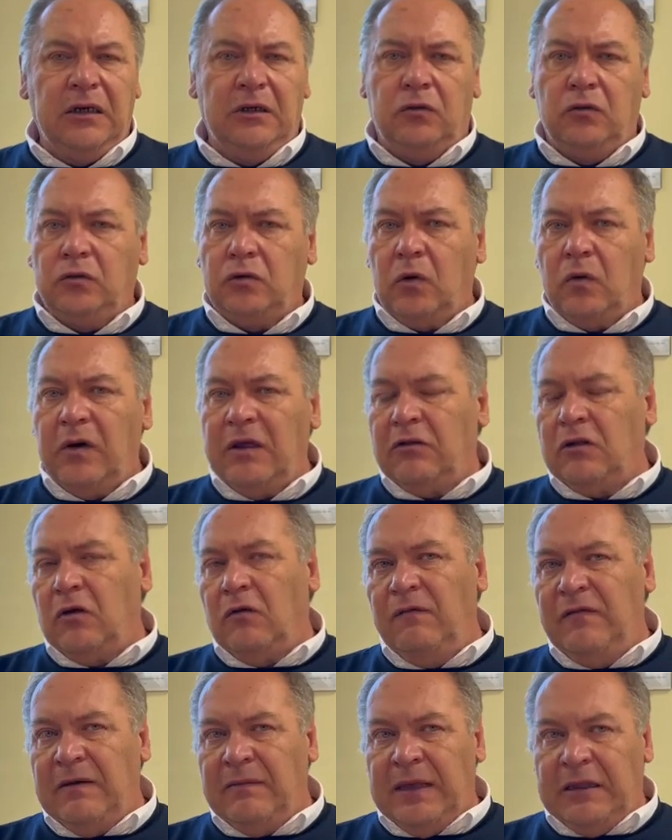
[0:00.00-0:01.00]
Di tutto questo
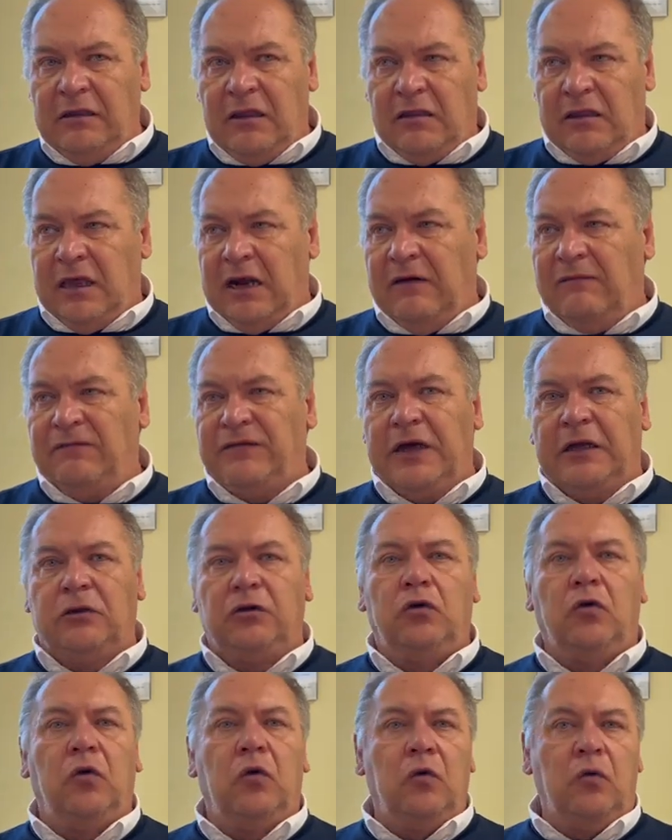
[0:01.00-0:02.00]
ovviamente sarà
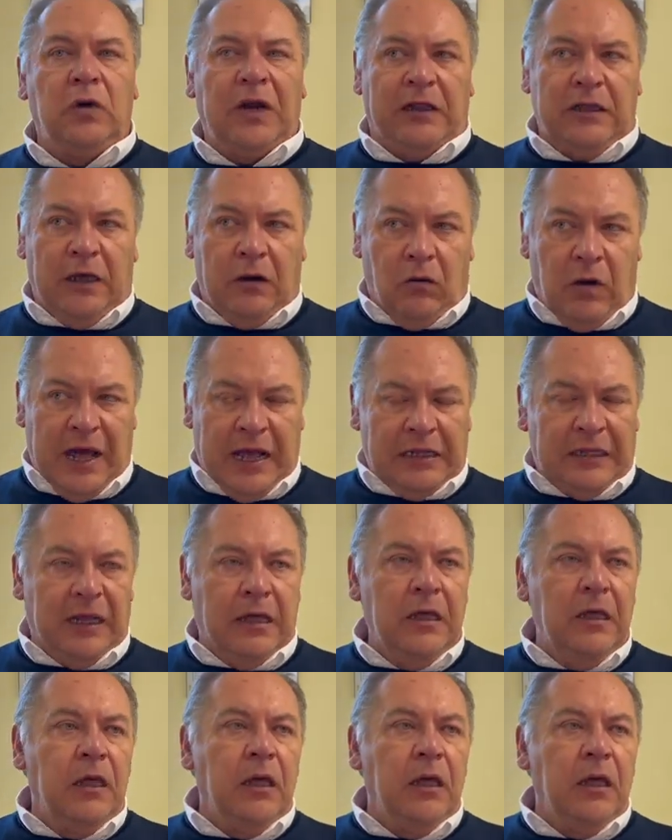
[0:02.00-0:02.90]
fatto un'adeguata